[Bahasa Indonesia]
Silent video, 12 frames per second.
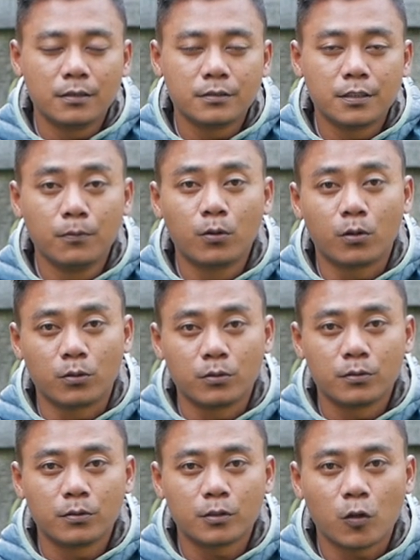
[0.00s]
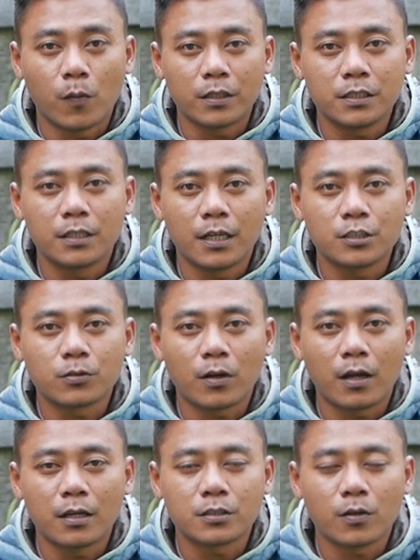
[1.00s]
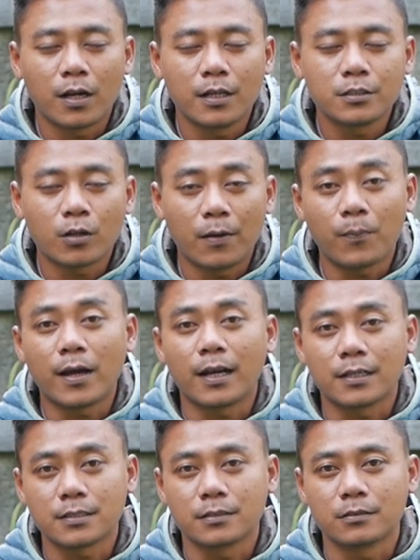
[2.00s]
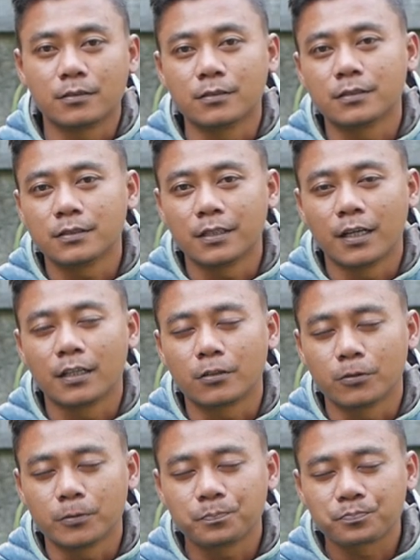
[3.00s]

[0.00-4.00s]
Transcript: jemur otomatis dia suka soalnya suka panas itu itu.